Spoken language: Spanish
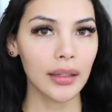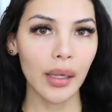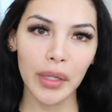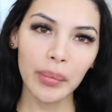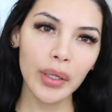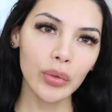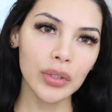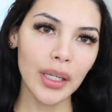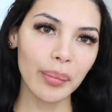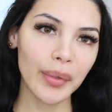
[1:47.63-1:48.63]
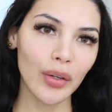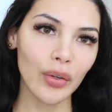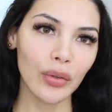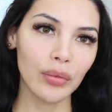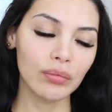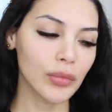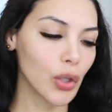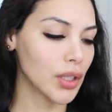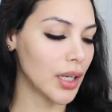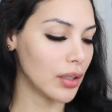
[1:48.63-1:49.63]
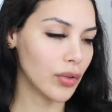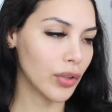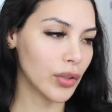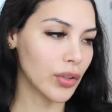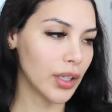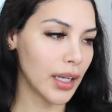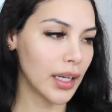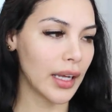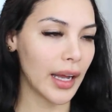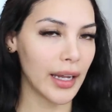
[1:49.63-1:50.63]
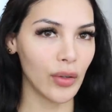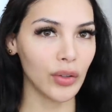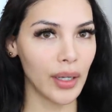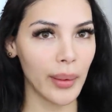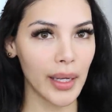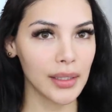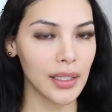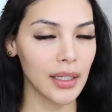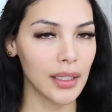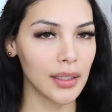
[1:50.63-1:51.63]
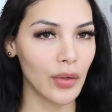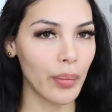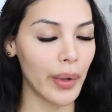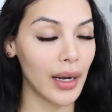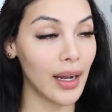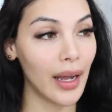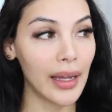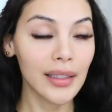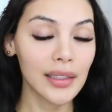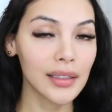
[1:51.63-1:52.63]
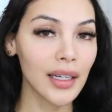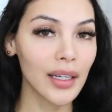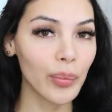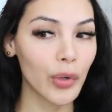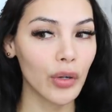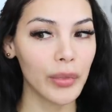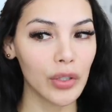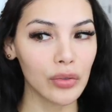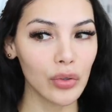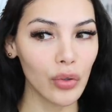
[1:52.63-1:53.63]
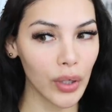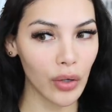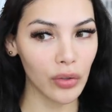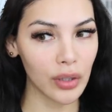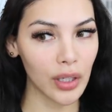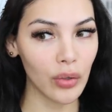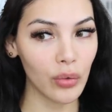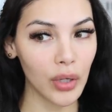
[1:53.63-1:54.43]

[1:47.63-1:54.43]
También me gusta, pero no sé, no creo que hay otra base que se compara a esta, por lo menos no he encontrado